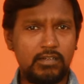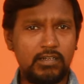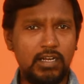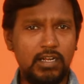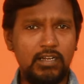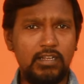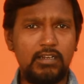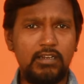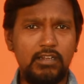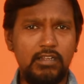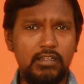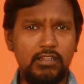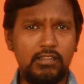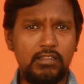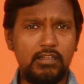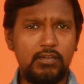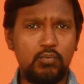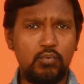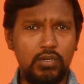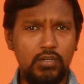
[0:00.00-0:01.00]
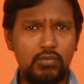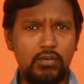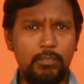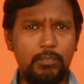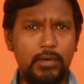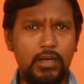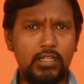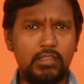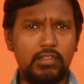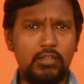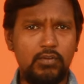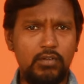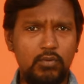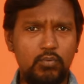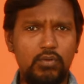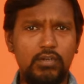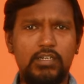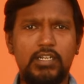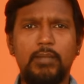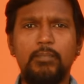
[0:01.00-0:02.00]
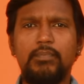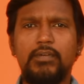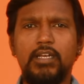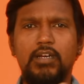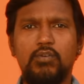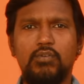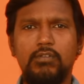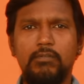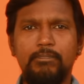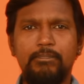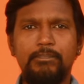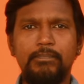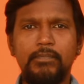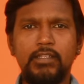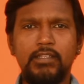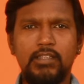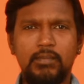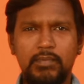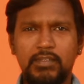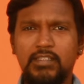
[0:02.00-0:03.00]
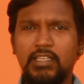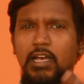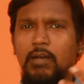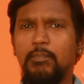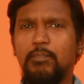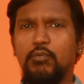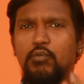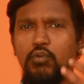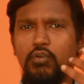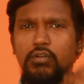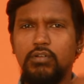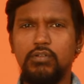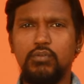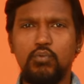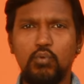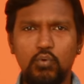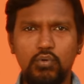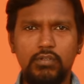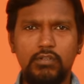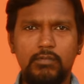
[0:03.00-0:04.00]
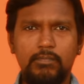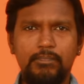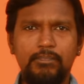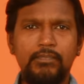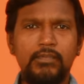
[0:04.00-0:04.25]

கலரில் அந்த உணவை பார்த்தவொடனே ஒரு டெம்ட் ஆகுது நம்ம சாப்பிட்ணுங்கிறது தோணுது